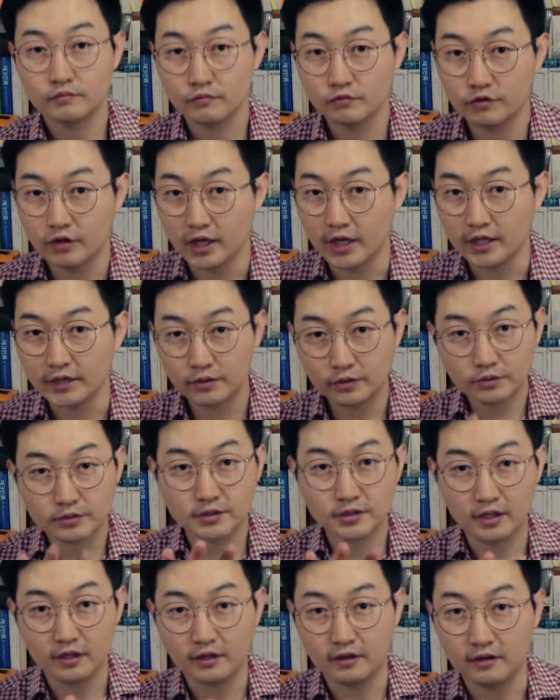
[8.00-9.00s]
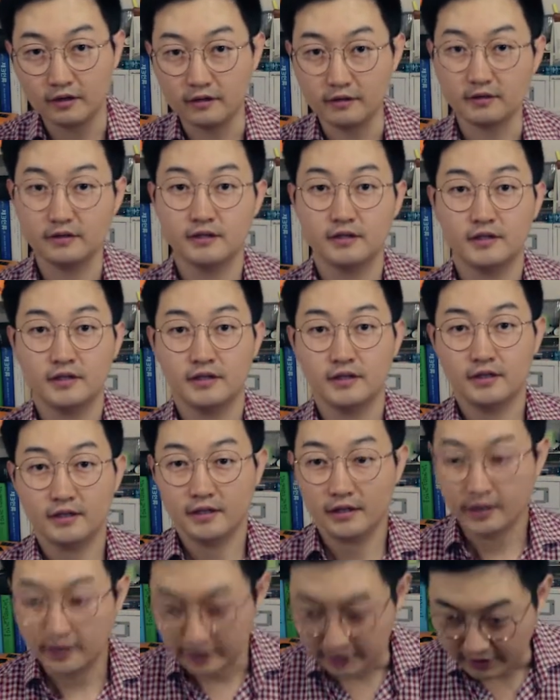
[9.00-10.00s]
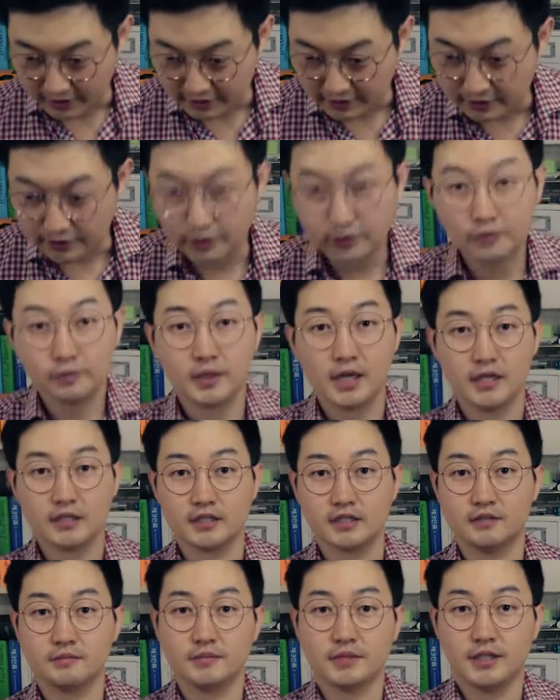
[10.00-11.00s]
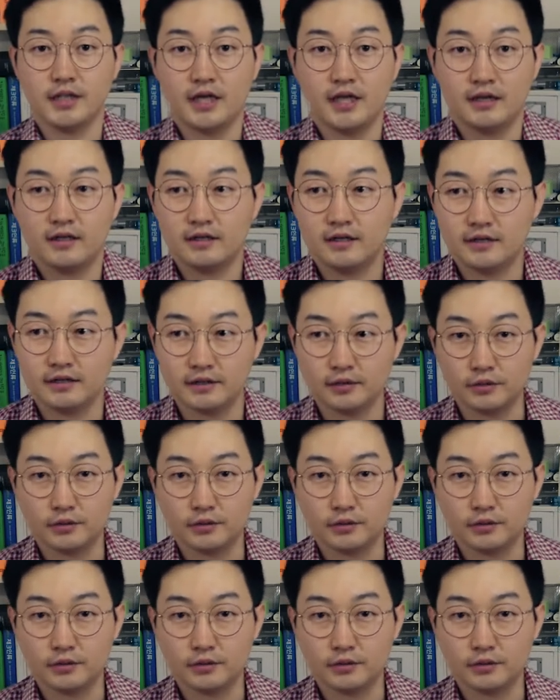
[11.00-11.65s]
우와 안독서 안녕하세요 마이크입니다 네,